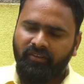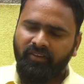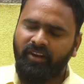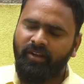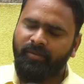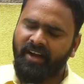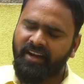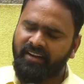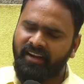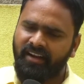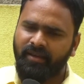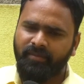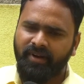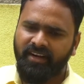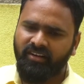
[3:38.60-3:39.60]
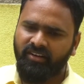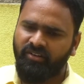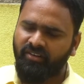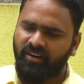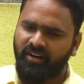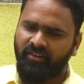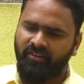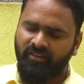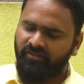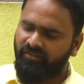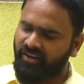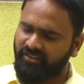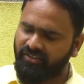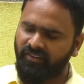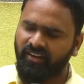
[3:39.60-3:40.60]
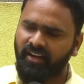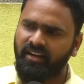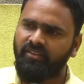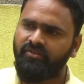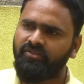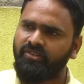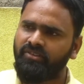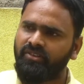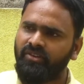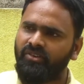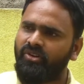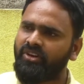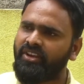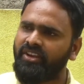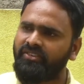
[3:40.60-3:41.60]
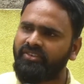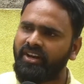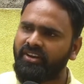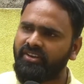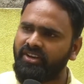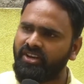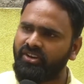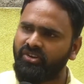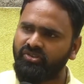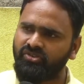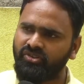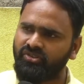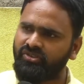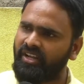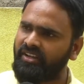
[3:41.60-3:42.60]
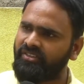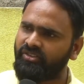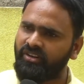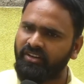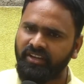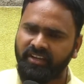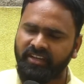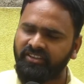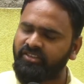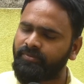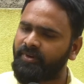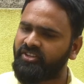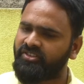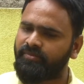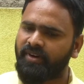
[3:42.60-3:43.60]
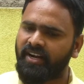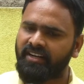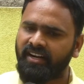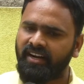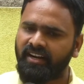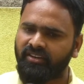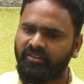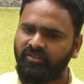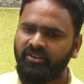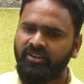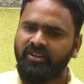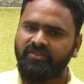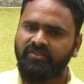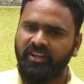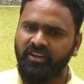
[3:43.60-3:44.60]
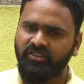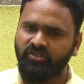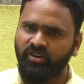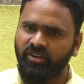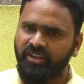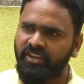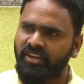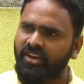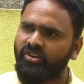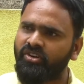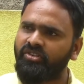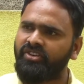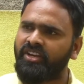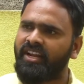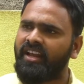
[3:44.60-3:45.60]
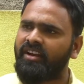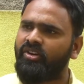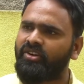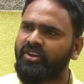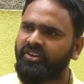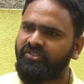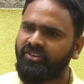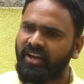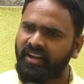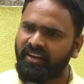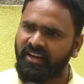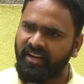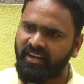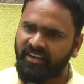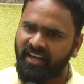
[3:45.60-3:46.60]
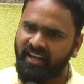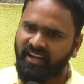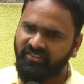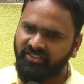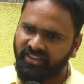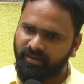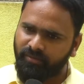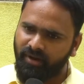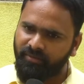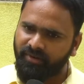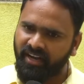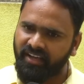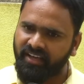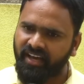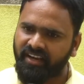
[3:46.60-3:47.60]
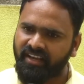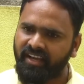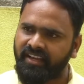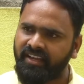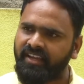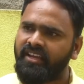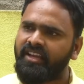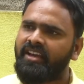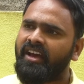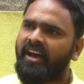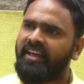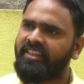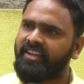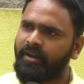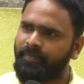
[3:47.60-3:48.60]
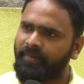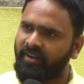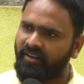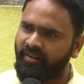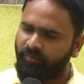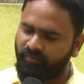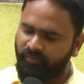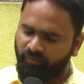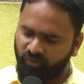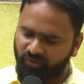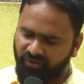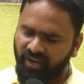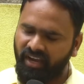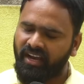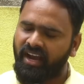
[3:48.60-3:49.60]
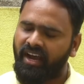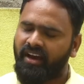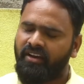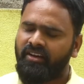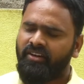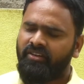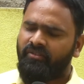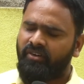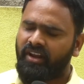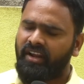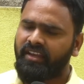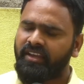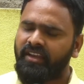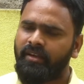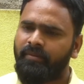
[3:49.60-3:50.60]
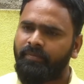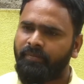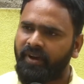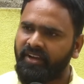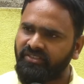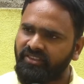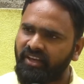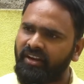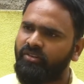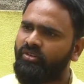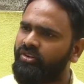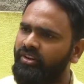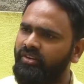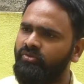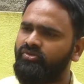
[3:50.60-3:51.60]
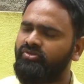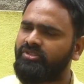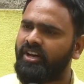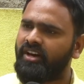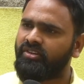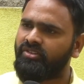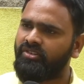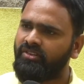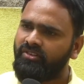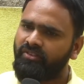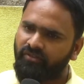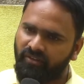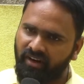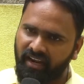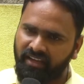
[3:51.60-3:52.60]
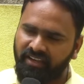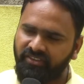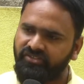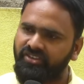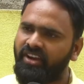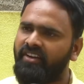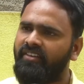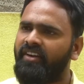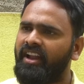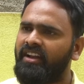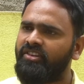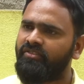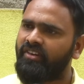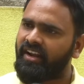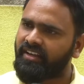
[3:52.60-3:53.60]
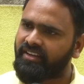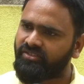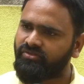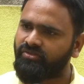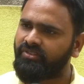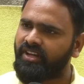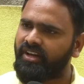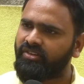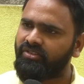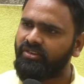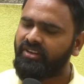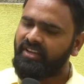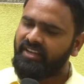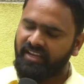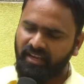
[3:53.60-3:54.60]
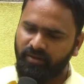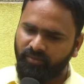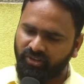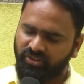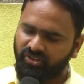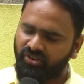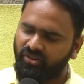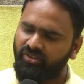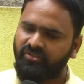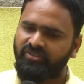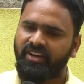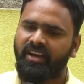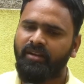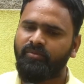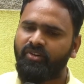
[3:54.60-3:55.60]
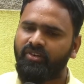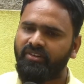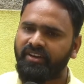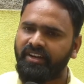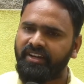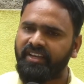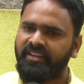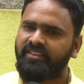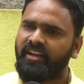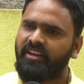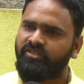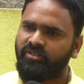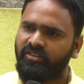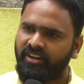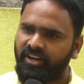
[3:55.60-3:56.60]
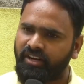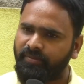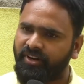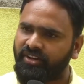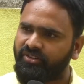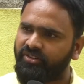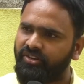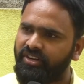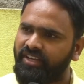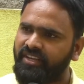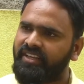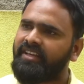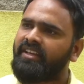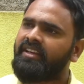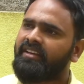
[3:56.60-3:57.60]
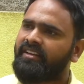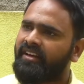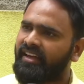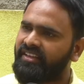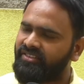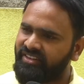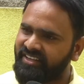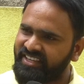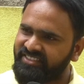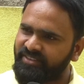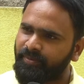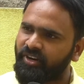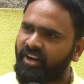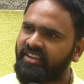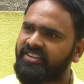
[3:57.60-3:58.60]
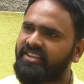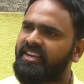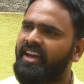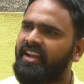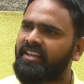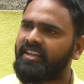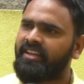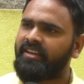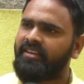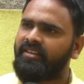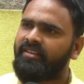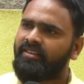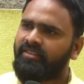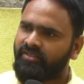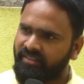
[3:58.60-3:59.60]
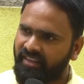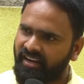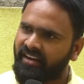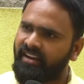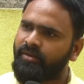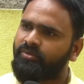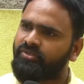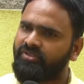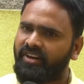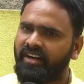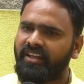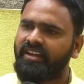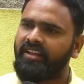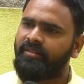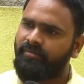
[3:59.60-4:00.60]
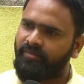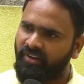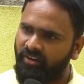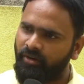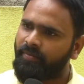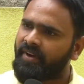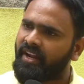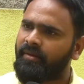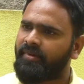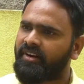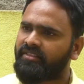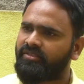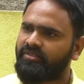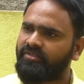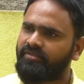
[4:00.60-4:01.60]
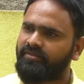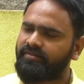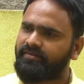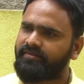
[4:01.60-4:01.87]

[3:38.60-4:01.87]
వీళ్ళు మాట్లాడే మాటలు వాస్తవాలు లేవు లోకేష్ గారు ఏ రోజు దళితుల్ని కించపరిచి మాట్లాడరు దళితులకి ఏ రోజైనా లోకేష్ గారు కానీ నారా చంద్రబాబు నాయుడు గారు కానీ అధిక పే ముఖ్యంగా వాళ్ళకి పై స్థానంలోనే ఉంచుతారు వాళ్ళకి ఇచ్చే వాల్యూ వాళ్ళకి ఇస్తుంటారు ఈ మొత్తం జగన్మోహన్ రెడ్డి దళితులను అడ్డు పెట్టుకొని రాజ నీచపు రాజకీయానికి తెరలేపుతున్నాడని మేము అభిప్రాయపడుతున్నాం